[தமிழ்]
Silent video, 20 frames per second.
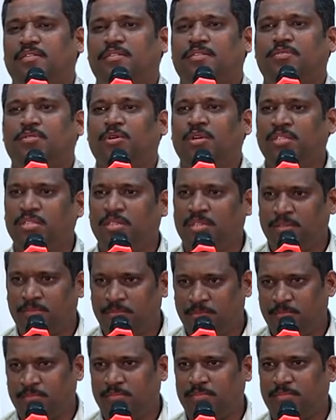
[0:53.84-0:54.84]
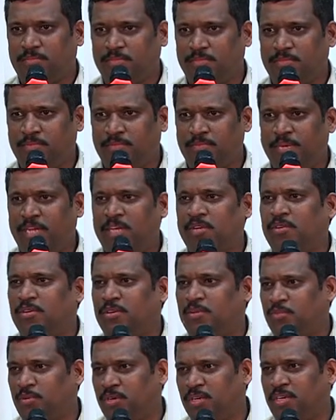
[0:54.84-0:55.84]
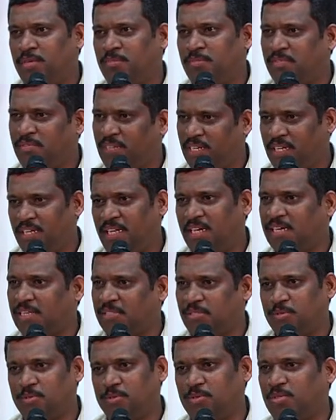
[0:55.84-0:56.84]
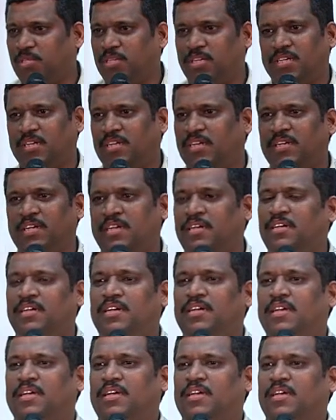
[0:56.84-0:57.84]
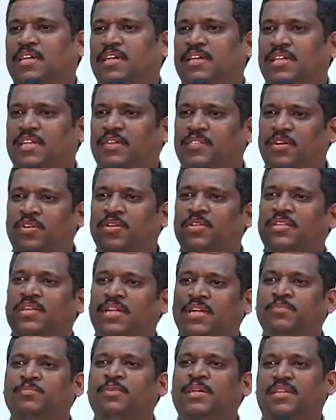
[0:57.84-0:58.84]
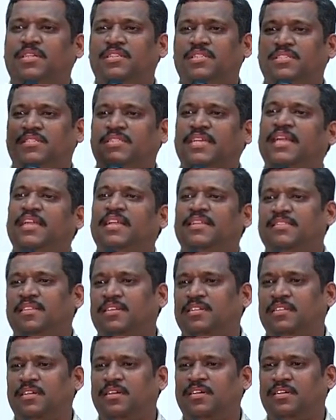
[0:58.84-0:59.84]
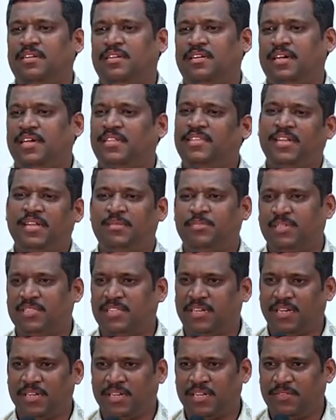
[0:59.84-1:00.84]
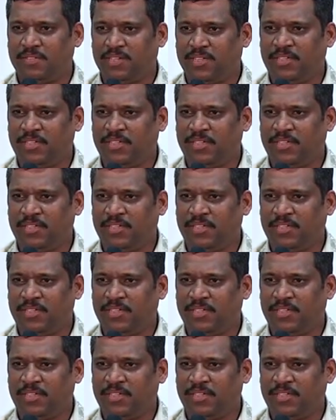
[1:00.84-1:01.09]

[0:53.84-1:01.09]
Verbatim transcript: குழந்தைக்கும் பள்ளிக்கூடம் போகாமல் வீட்லேயே கற்றுக் கொடுத்துட்ருக்குறாங்க இவரோடது நண்பர் சைலேந்தர் தான் ஹைதராபாத்தில் இருக்கிறவர்